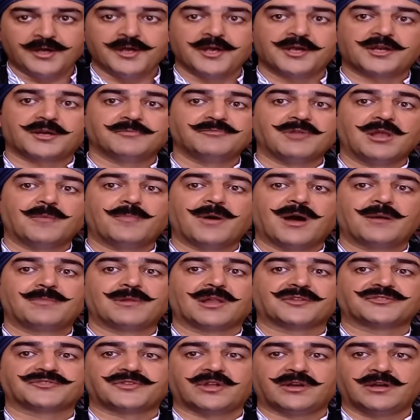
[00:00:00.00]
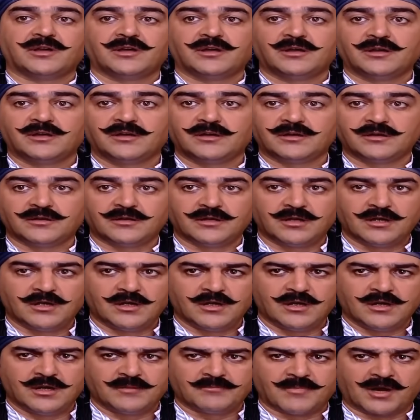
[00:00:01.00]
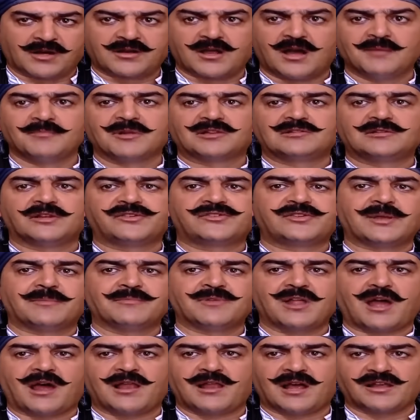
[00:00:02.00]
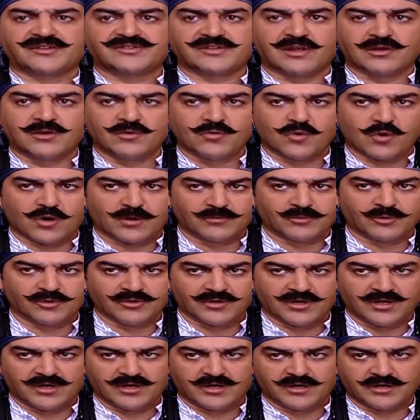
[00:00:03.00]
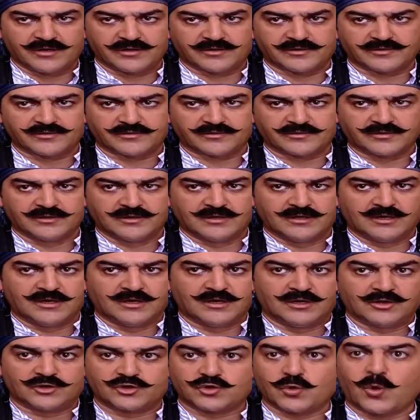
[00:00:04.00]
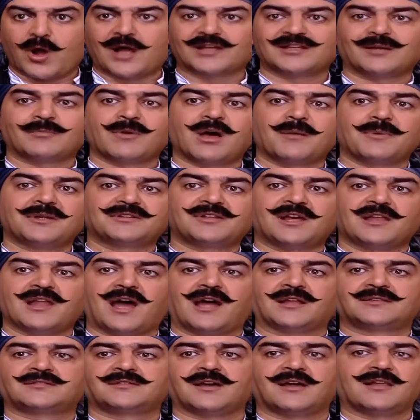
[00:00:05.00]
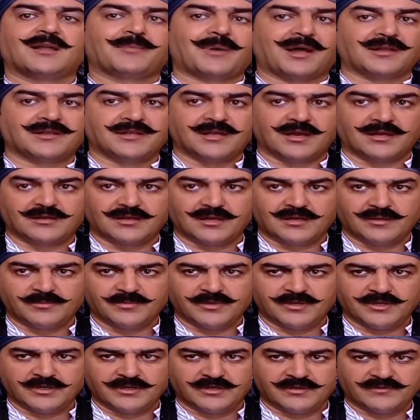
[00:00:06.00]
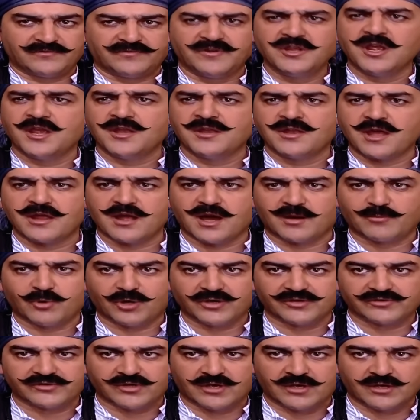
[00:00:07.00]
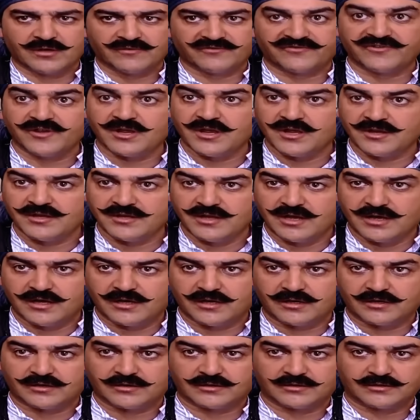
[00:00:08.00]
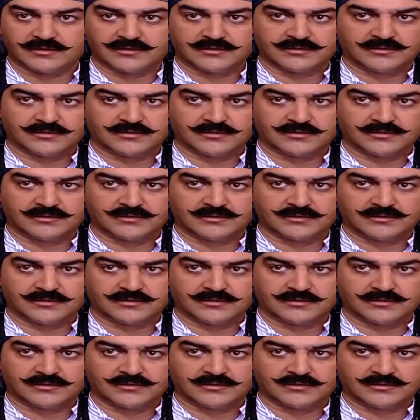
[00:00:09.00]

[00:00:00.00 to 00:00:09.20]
من الباب للطاق ما كان مثل السمنة على العسل هو ابو النار شو عدا ما بدا لحتى قلب عليه هالقلبة في إنا يا أبو عصام في إنا ولا في